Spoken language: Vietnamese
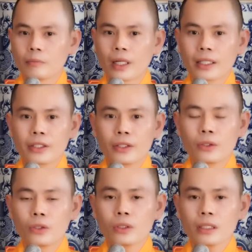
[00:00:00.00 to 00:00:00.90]
mà
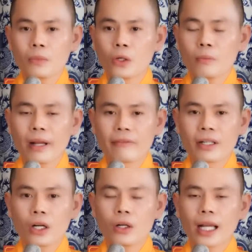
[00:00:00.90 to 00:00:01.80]
nhiều lúc đó, bố mẹ
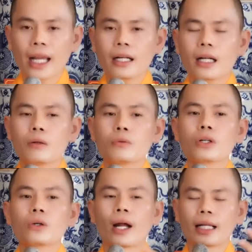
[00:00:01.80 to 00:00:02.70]
và con cái không
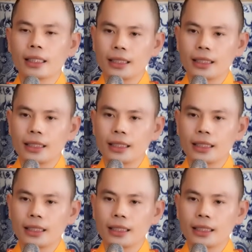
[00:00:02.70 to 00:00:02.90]
có khoảng